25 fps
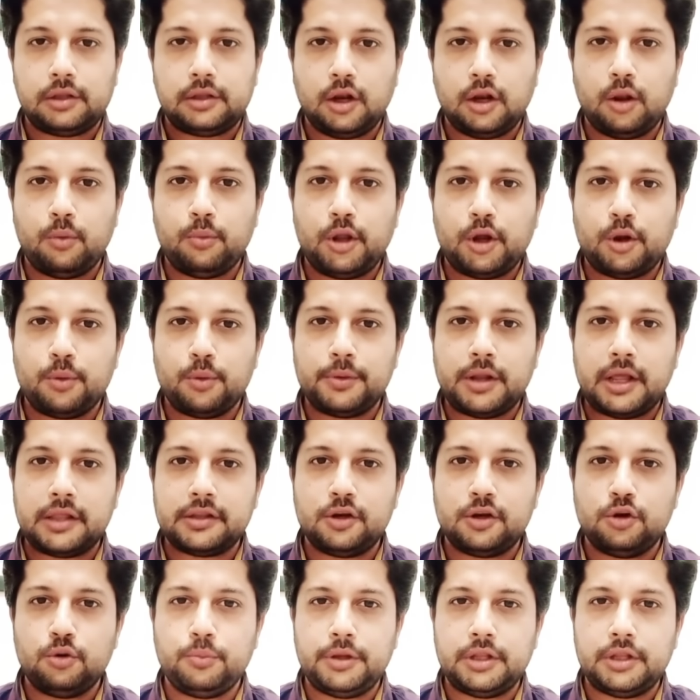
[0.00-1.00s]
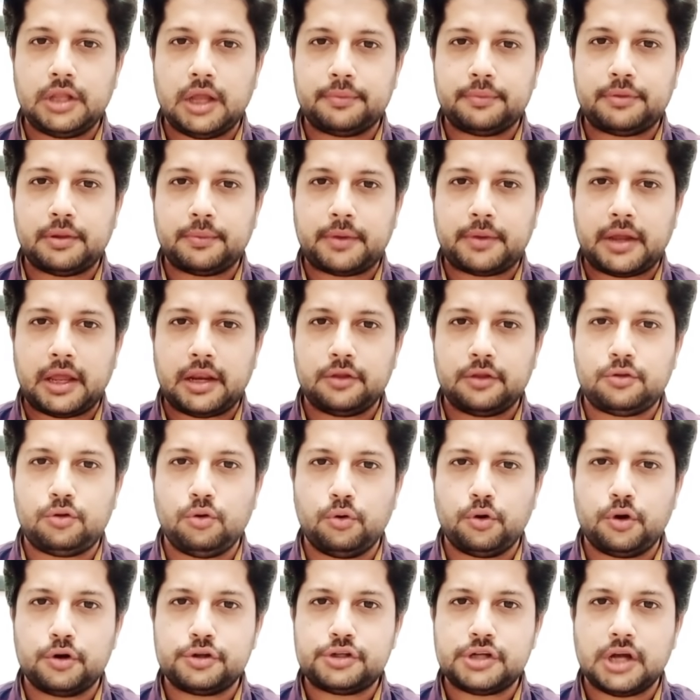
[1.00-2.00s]
असलम नाजरीन उम्मीद है आप सब खैरी से
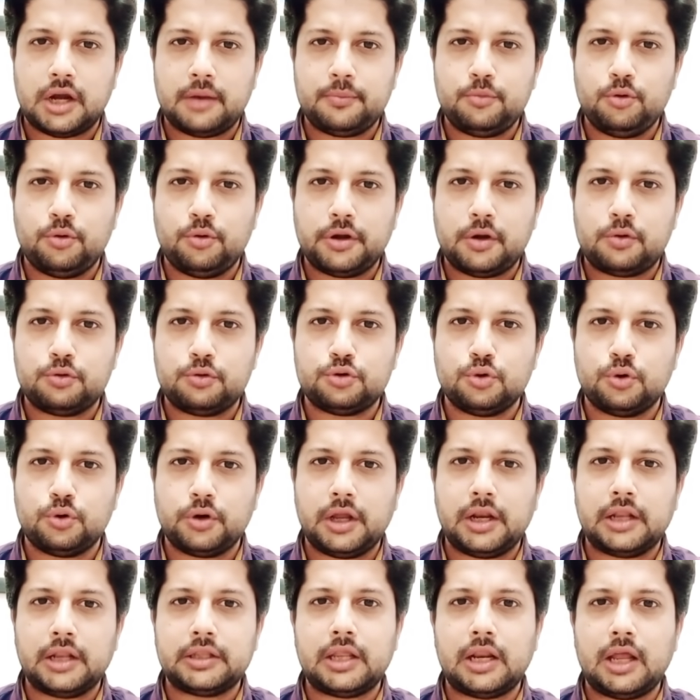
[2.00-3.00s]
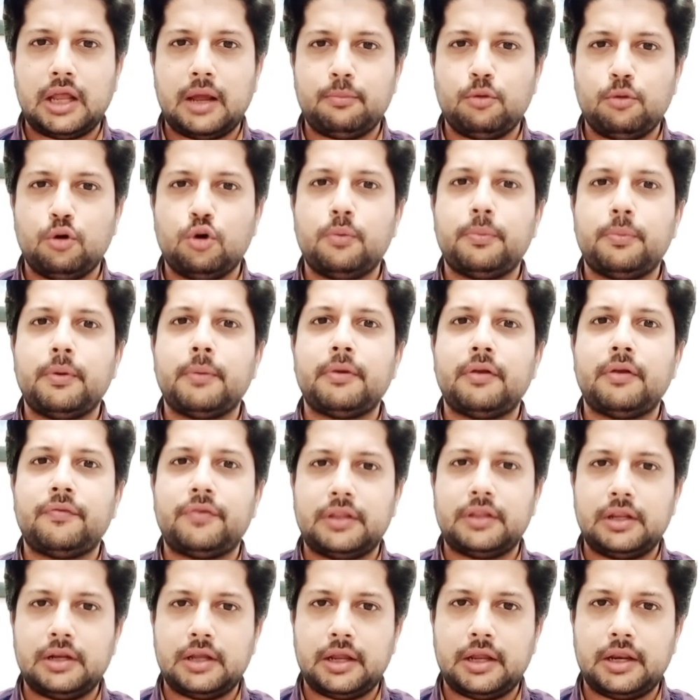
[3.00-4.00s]
होंगे और जहाँ भी होंगे खुश होंगे अल्लाह ताला आप लोगों पे अपना
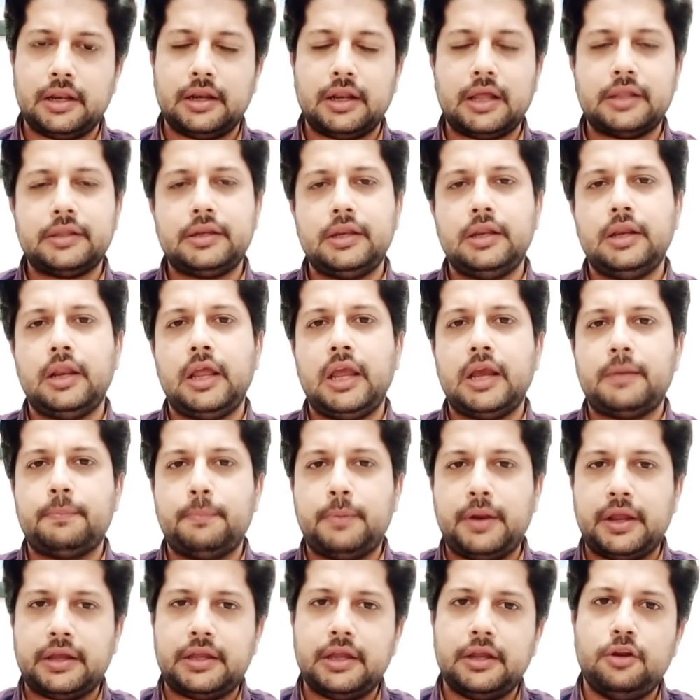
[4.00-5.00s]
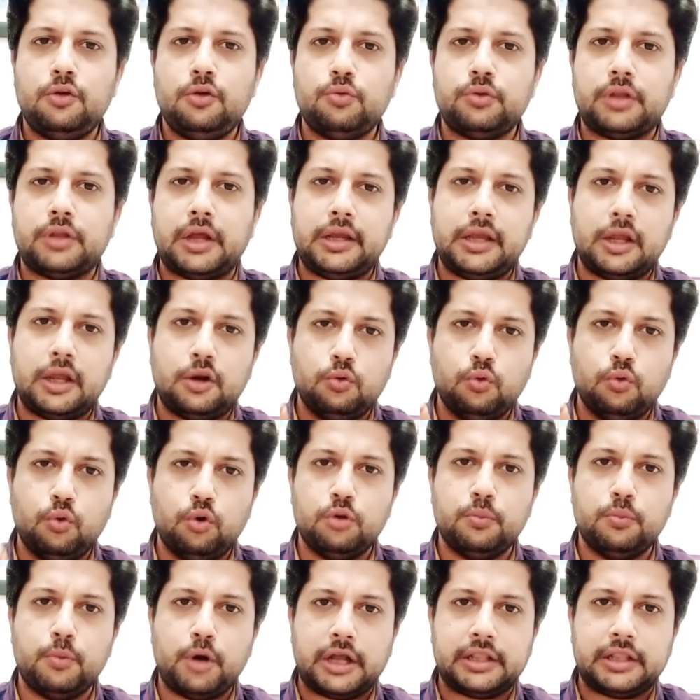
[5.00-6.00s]
फजल करे नाजरीन एक ब्रेकिंग न्यूज़ आई है
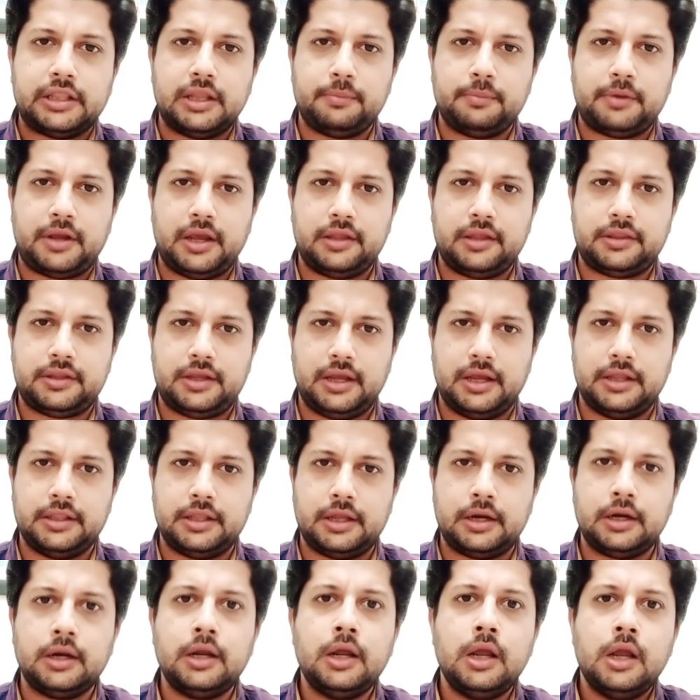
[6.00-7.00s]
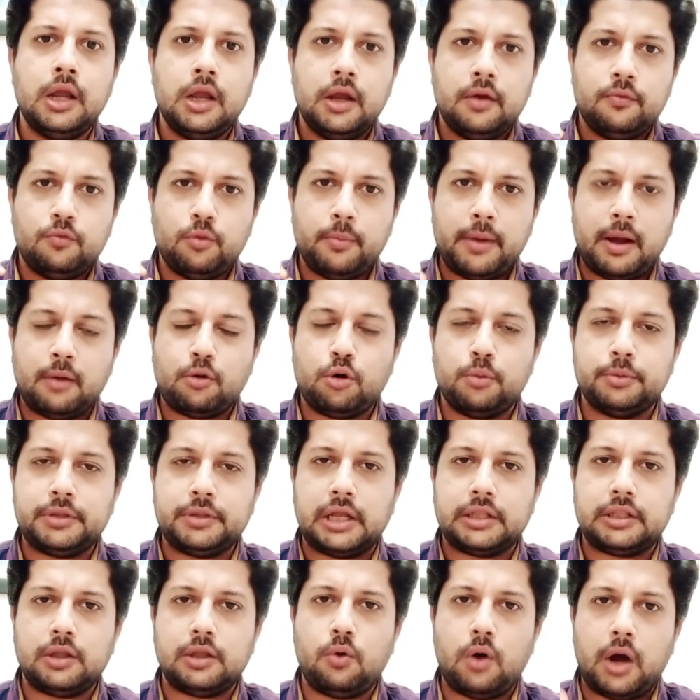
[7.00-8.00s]
नूर मुकदम केस के अंदर वो मैं आपको
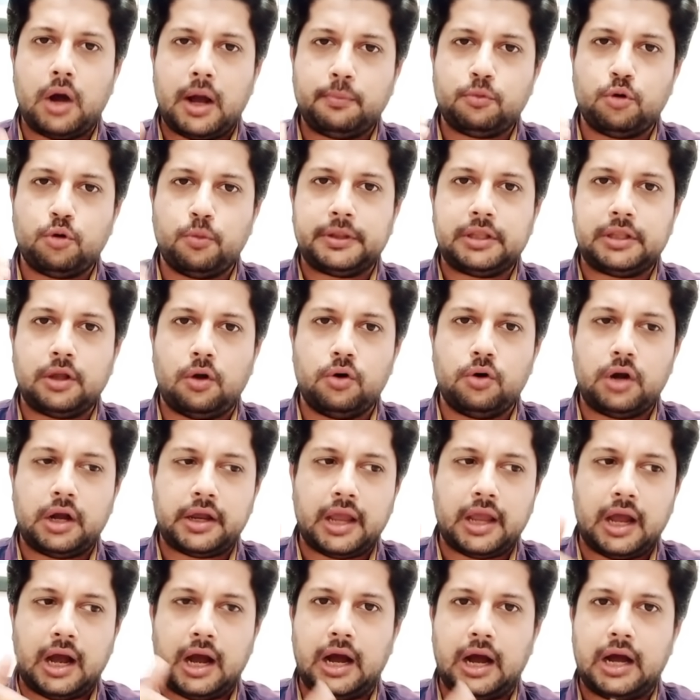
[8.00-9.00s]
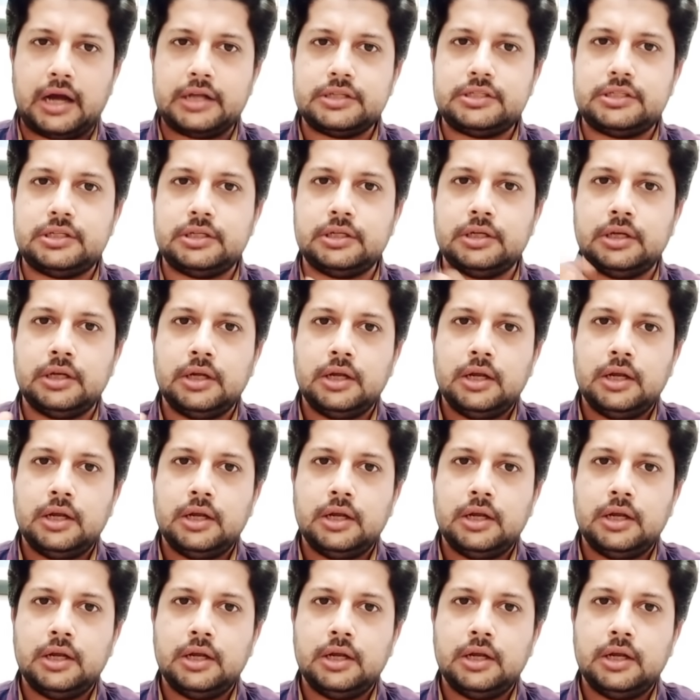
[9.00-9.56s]
बताता हूँ आपको पता होगा कि आज